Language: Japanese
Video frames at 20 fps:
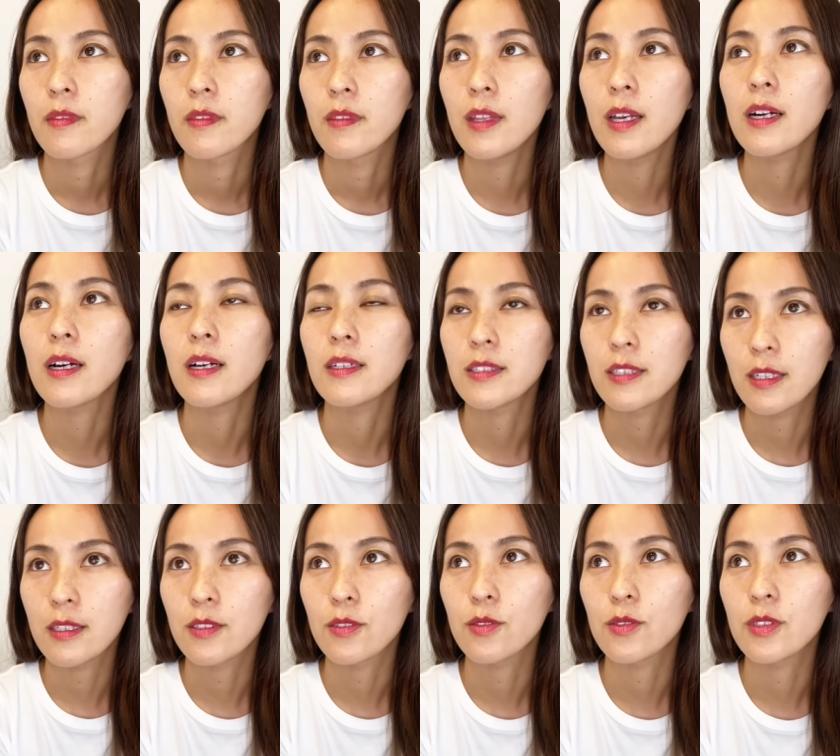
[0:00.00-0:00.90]
なんか
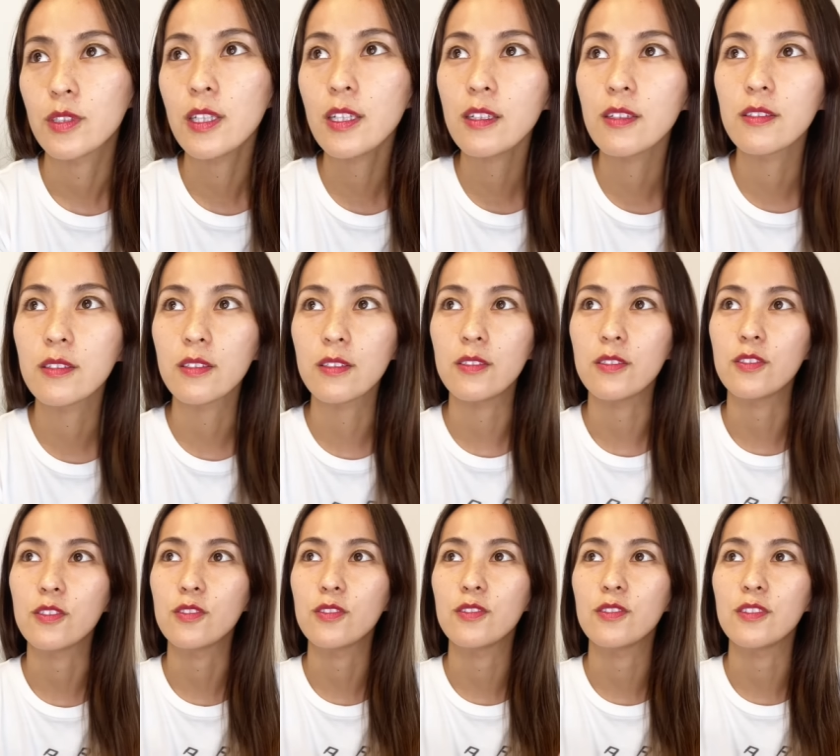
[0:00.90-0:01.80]
さ、その
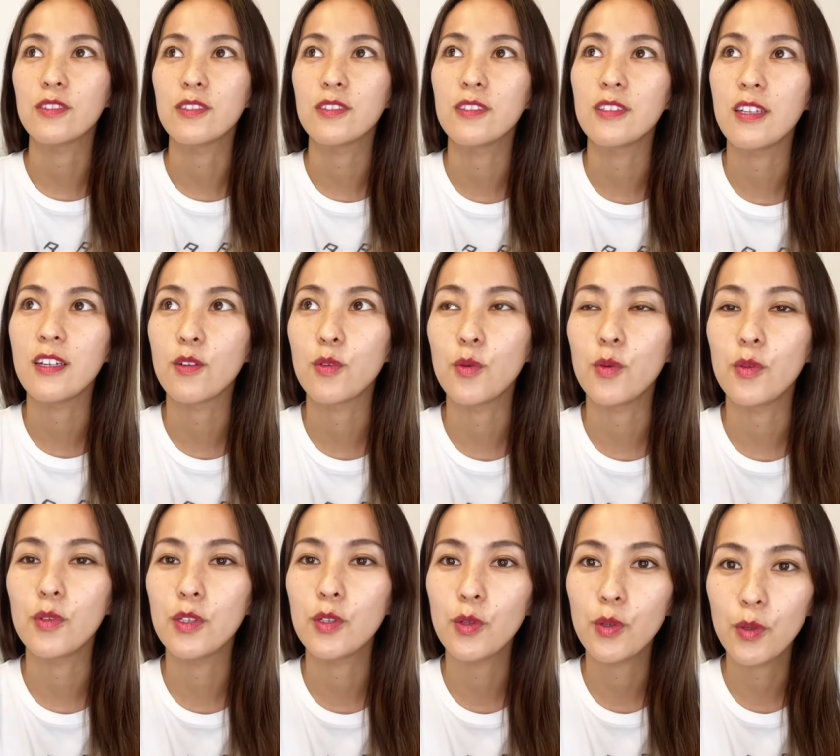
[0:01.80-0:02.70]
セックスって
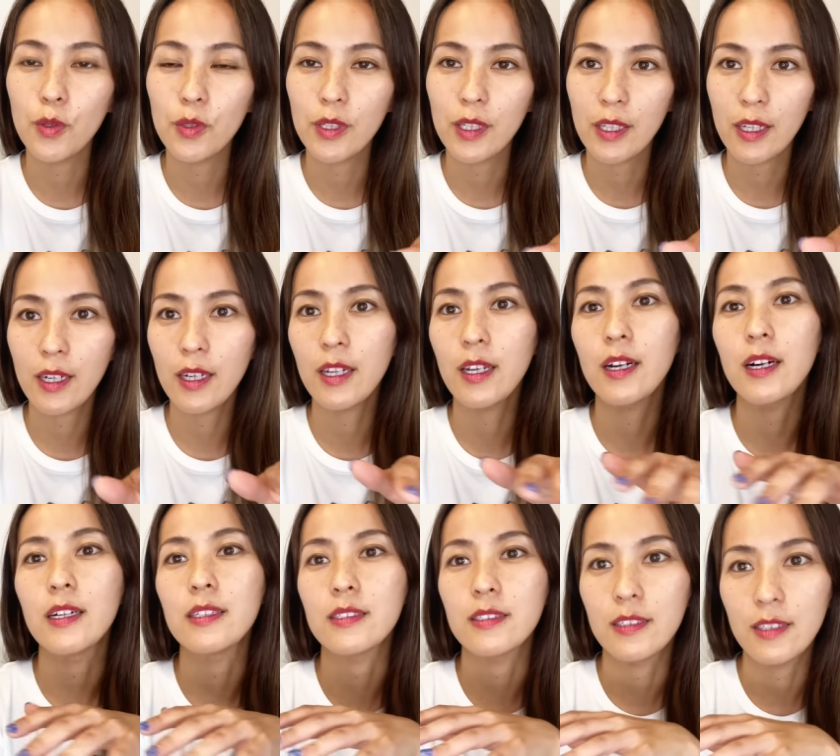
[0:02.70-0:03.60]
こういろんな流れ
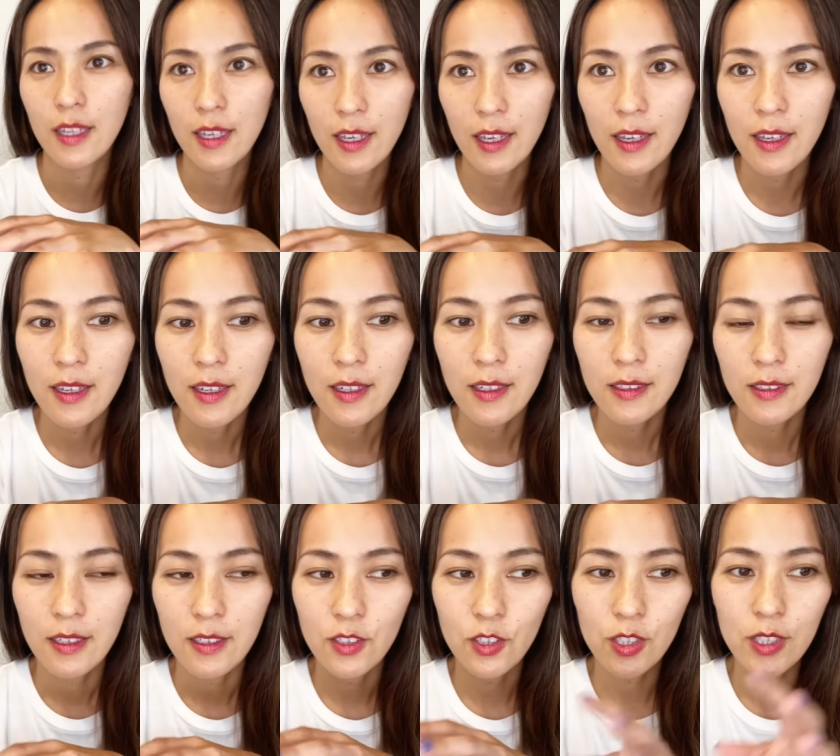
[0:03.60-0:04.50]
があって
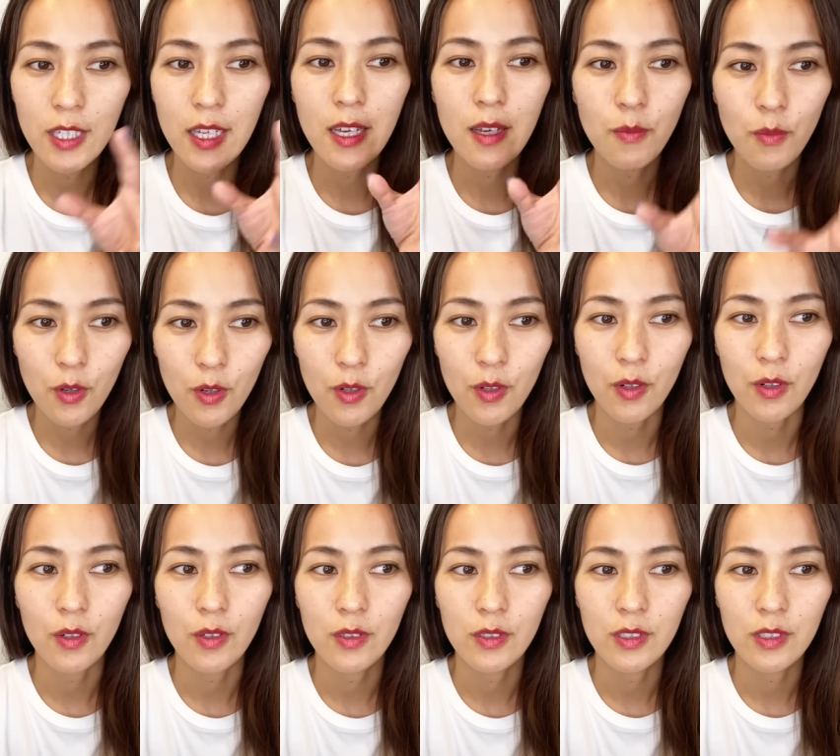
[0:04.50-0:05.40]
で女性
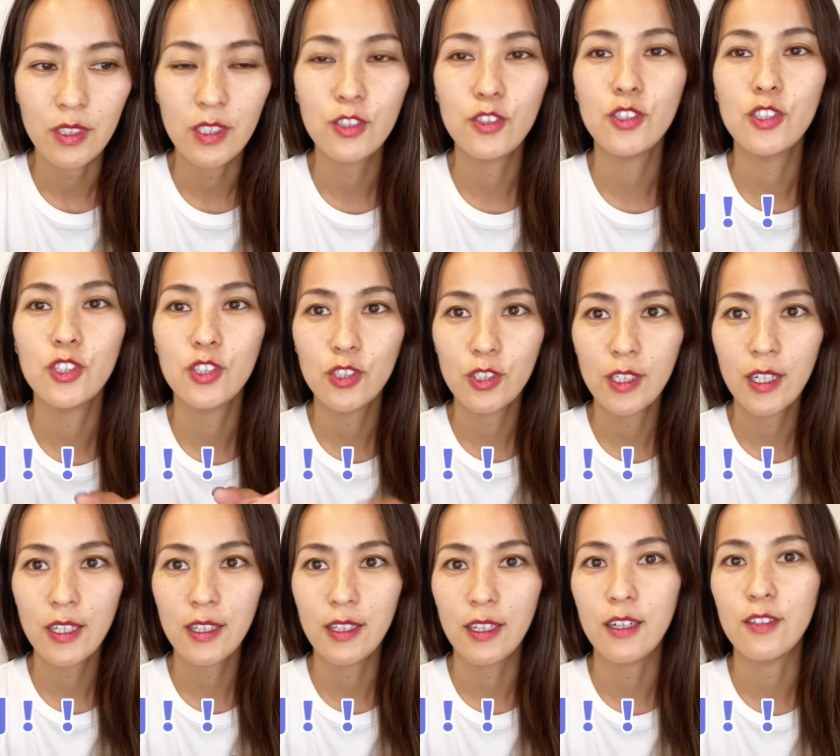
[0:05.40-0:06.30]
も行く瞬
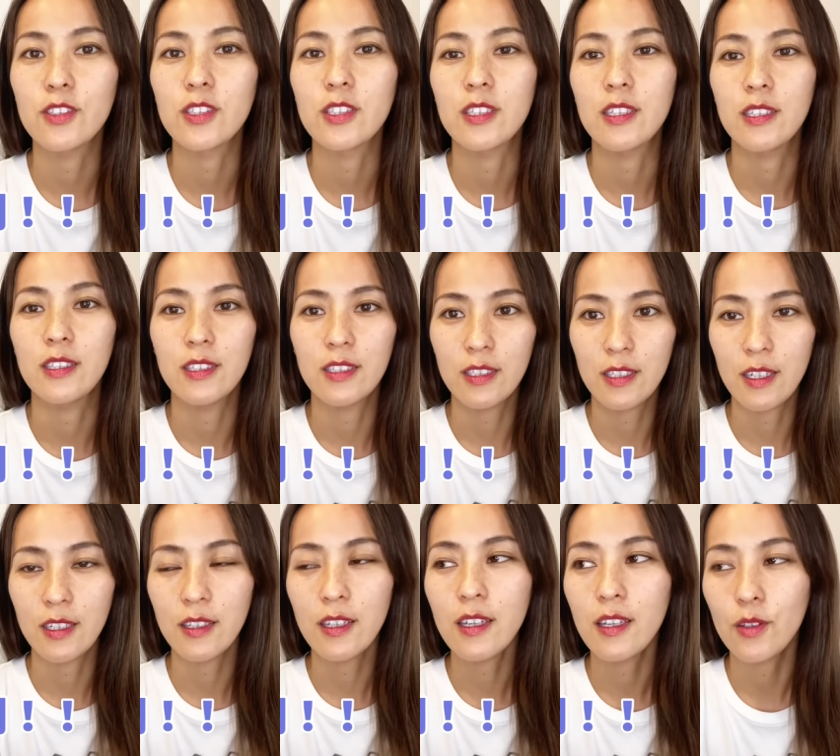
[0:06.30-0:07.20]
間ってあるじゃないです
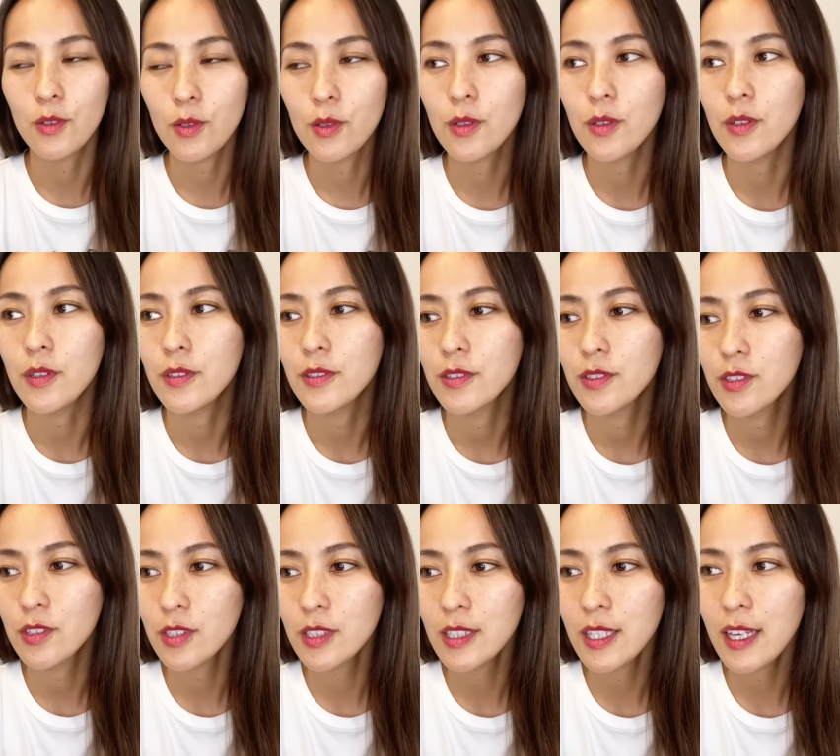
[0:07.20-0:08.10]
かだけど
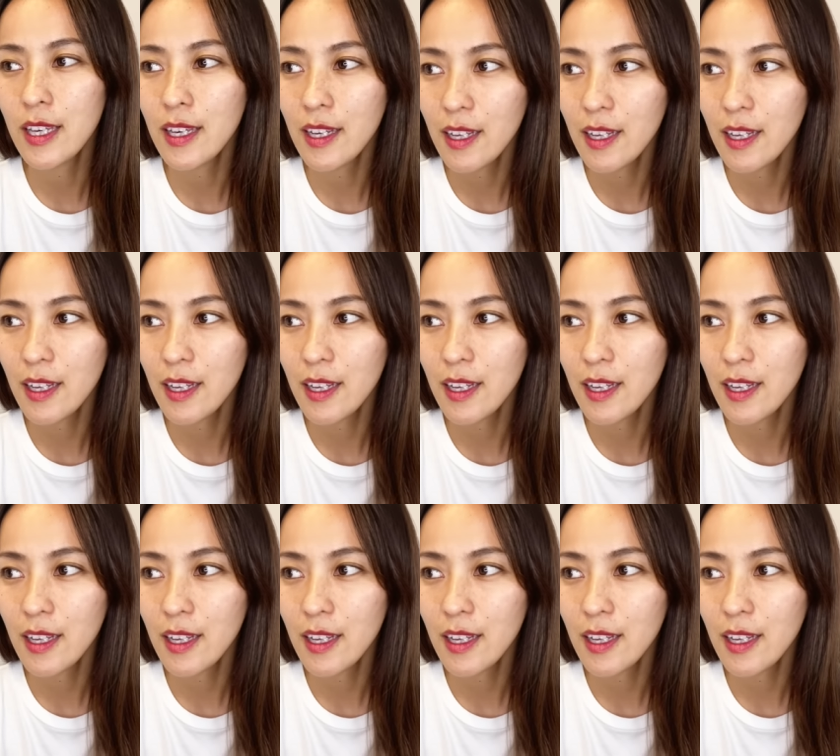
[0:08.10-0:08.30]
女性